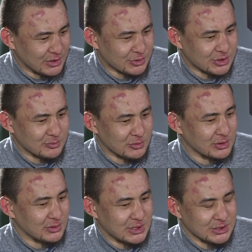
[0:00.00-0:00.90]
Я очень
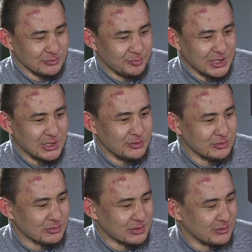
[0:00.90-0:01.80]
много начал
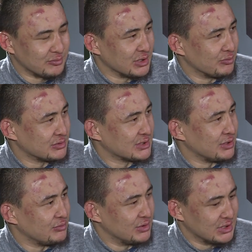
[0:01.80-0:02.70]
передние руки
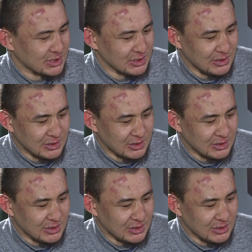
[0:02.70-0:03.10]
пропускать удары.